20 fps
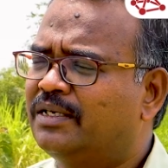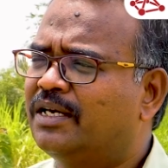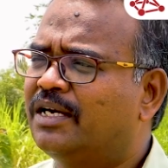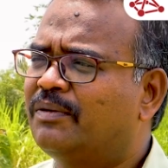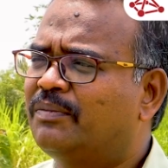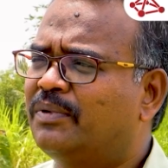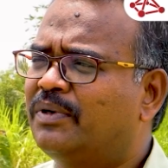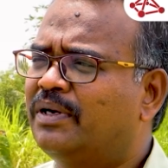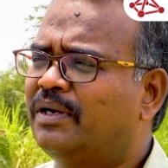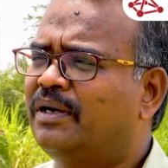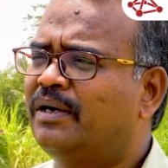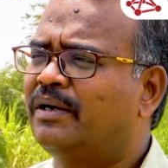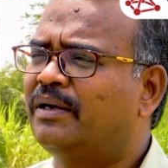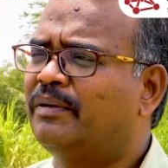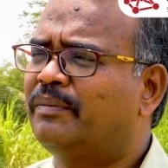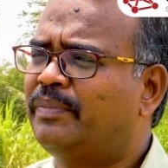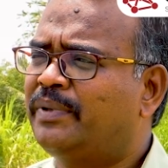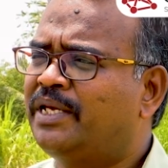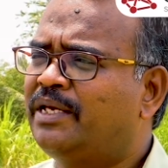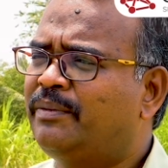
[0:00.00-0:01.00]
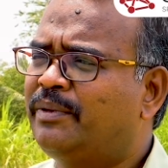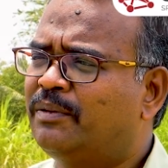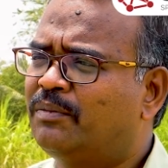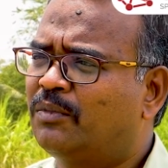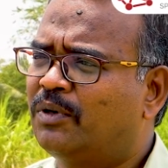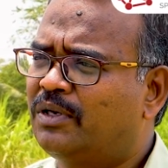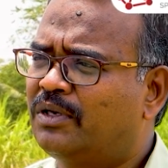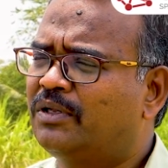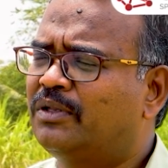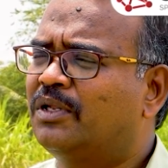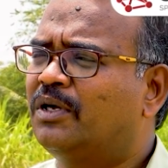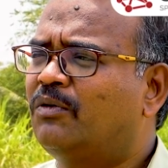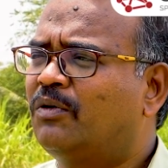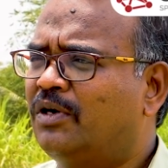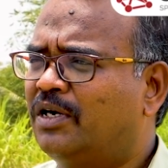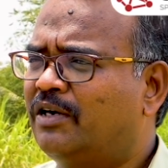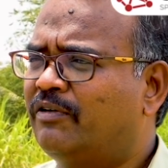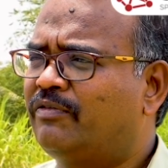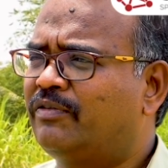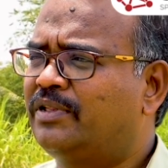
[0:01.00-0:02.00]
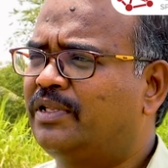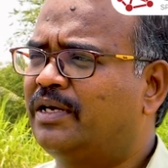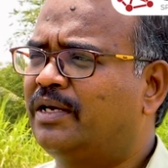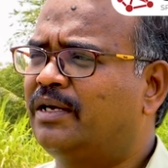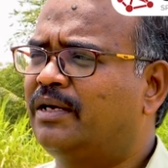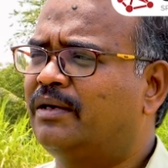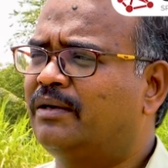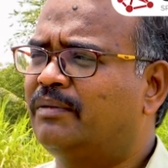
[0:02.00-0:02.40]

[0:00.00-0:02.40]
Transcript: ஏன் அப்படின்னா பிவி மட்டும்தான் ஒன் ஆஃப் த